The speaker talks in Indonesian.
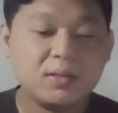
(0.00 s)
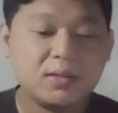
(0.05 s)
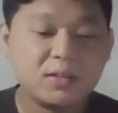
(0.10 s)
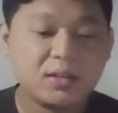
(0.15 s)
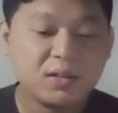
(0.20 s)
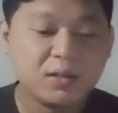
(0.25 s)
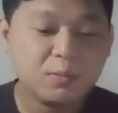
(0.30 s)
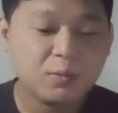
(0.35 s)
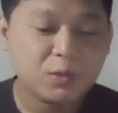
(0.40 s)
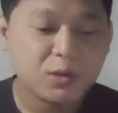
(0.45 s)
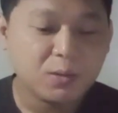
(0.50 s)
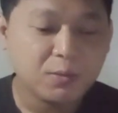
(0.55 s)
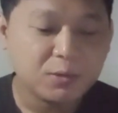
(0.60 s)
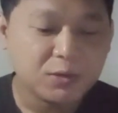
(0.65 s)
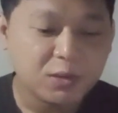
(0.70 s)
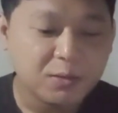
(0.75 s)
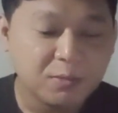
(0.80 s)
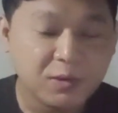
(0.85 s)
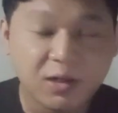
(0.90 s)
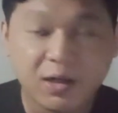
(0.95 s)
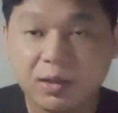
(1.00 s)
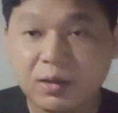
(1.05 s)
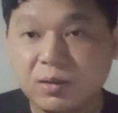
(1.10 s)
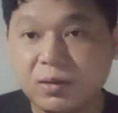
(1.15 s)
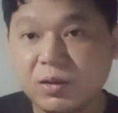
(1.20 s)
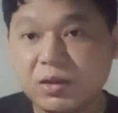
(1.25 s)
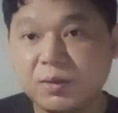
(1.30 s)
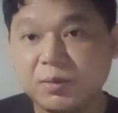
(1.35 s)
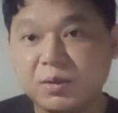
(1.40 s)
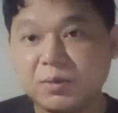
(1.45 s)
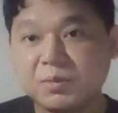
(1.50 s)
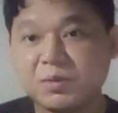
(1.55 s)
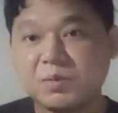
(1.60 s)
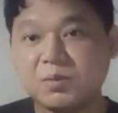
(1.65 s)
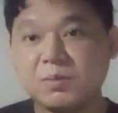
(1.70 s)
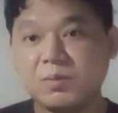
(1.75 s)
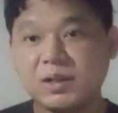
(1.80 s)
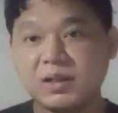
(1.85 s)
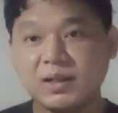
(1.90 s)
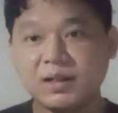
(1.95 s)
Assalamualaikum warahmatullahi wabarakatuh Teman-teman
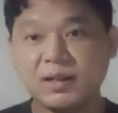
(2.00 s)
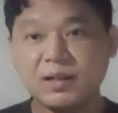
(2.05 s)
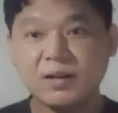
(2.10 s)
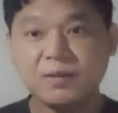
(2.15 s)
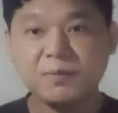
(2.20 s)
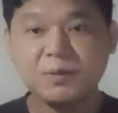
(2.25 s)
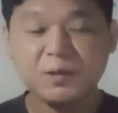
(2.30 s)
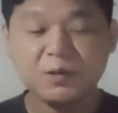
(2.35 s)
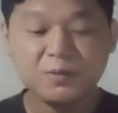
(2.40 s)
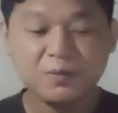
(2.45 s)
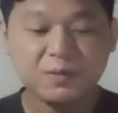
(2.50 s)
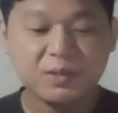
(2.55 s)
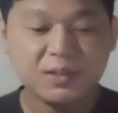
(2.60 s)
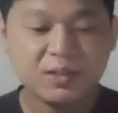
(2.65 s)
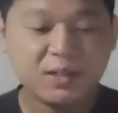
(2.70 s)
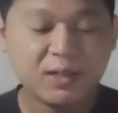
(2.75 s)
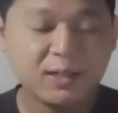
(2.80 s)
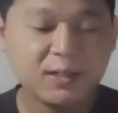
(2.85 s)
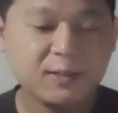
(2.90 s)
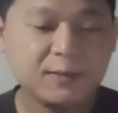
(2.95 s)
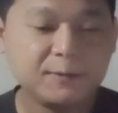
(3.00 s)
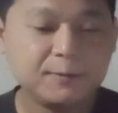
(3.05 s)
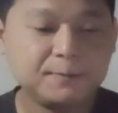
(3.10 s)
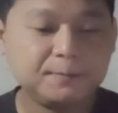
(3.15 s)
semua, balik lagi ke Avian Official